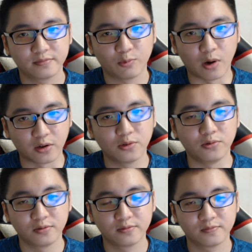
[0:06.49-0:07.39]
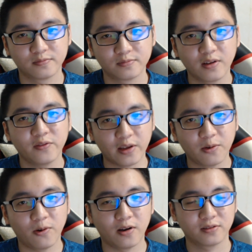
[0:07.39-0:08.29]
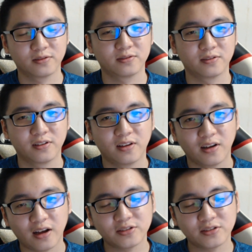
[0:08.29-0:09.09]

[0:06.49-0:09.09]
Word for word: 网路，废话啊！